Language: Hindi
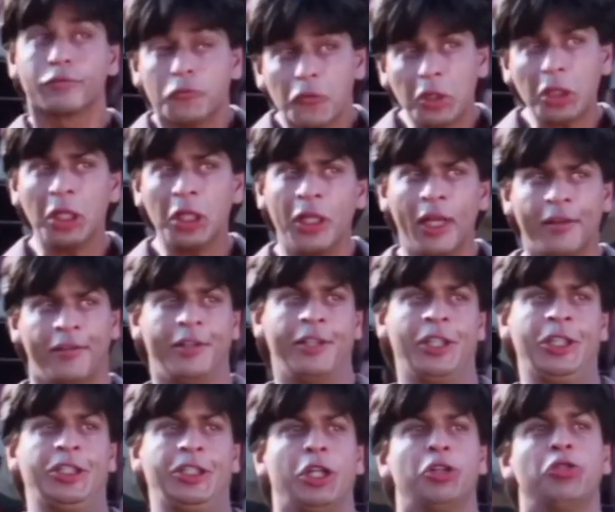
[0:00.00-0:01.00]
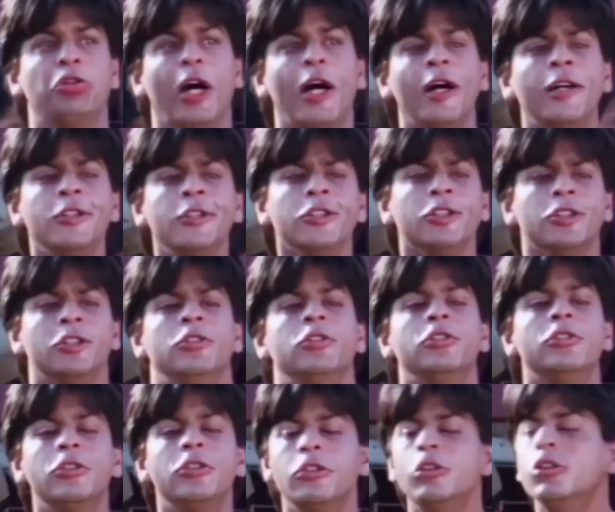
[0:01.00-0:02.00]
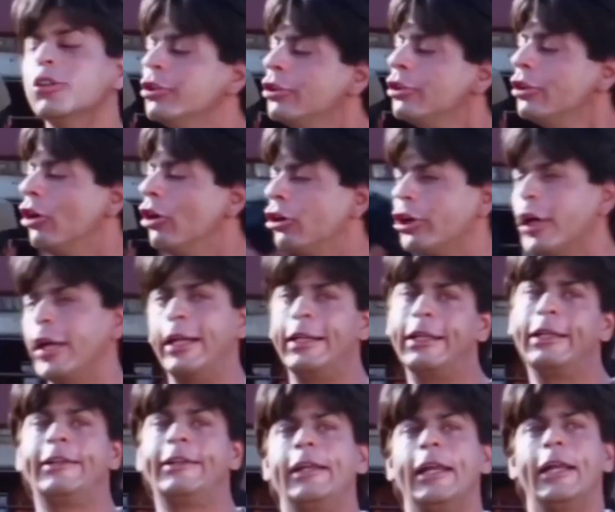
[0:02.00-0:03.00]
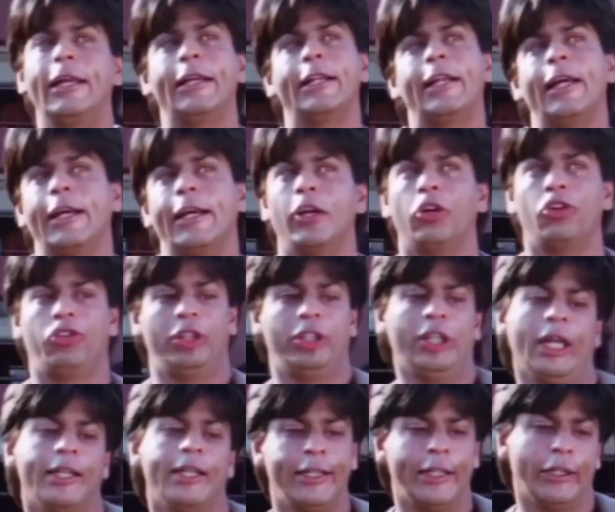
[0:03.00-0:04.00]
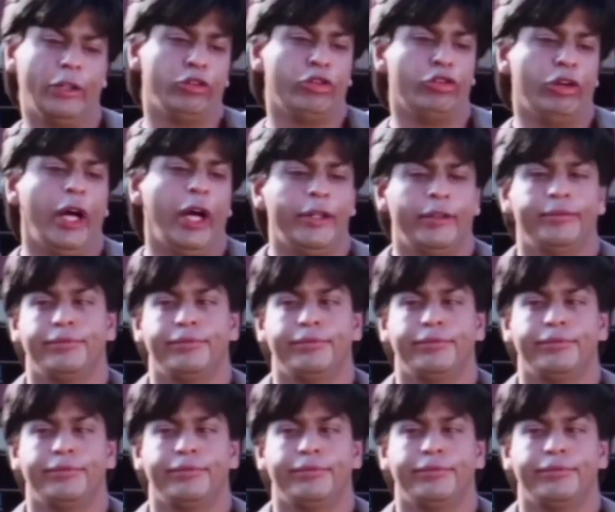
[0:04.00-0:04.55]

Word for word: ना वर्जिश करूंगा और कोई गंदी सी लड़की देख के उससे शादी कर लूंगा